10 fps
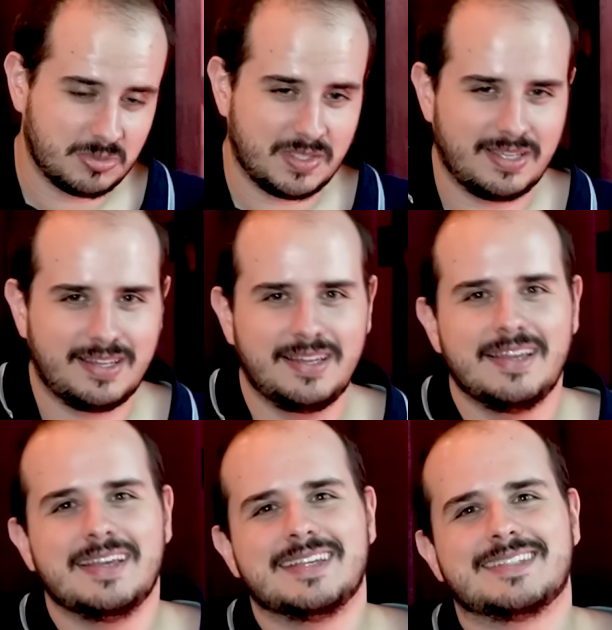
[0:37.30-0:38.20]
É.
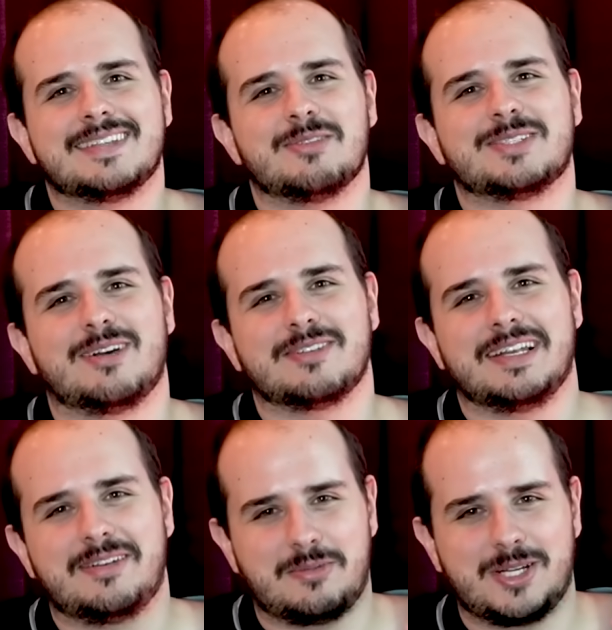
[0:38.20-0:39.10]
Salve, salve,
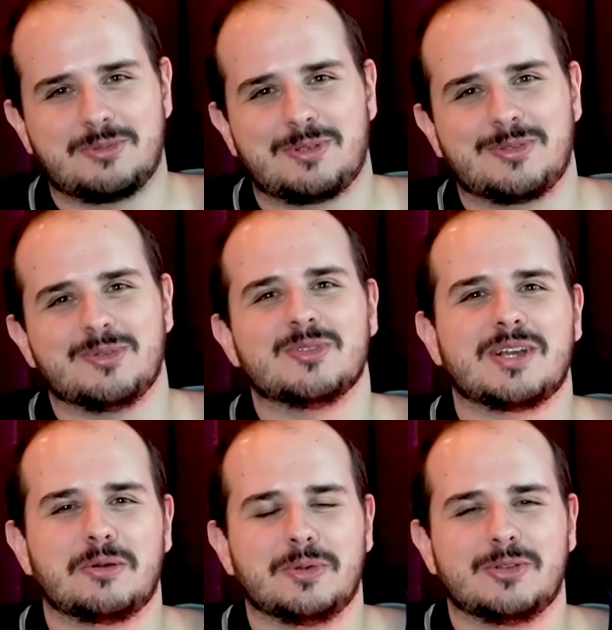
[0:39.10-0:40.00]
galera. Um abraço para todo mundo que tá
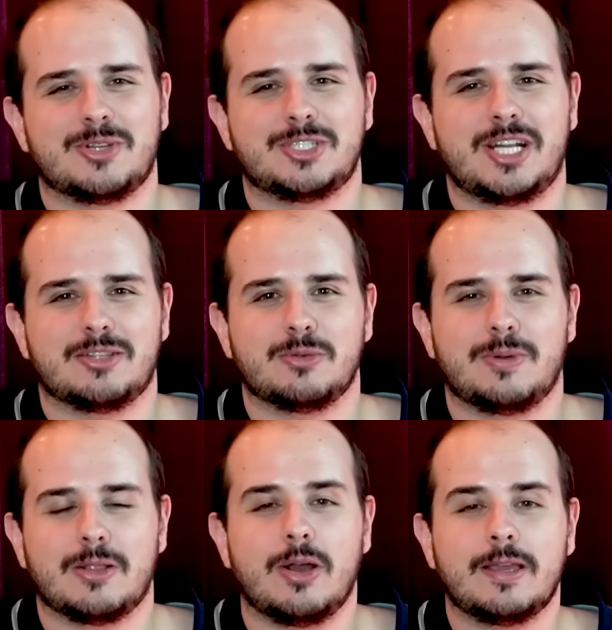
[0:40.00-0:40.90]
acompanhando nós direto do
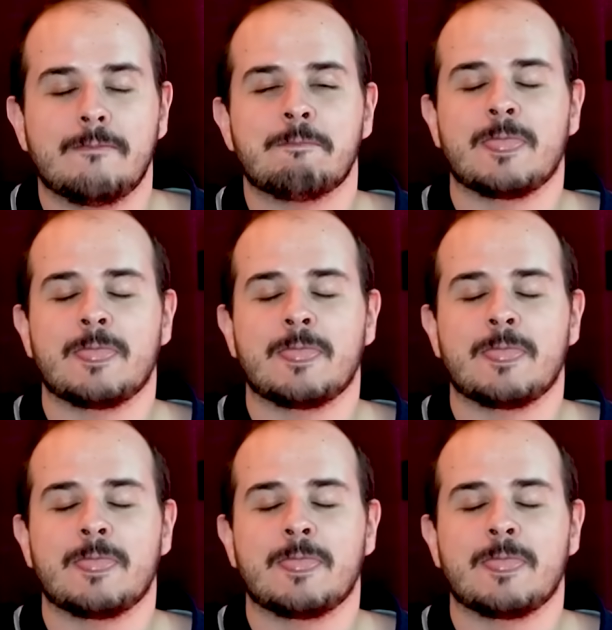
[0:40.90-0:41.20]
paddock.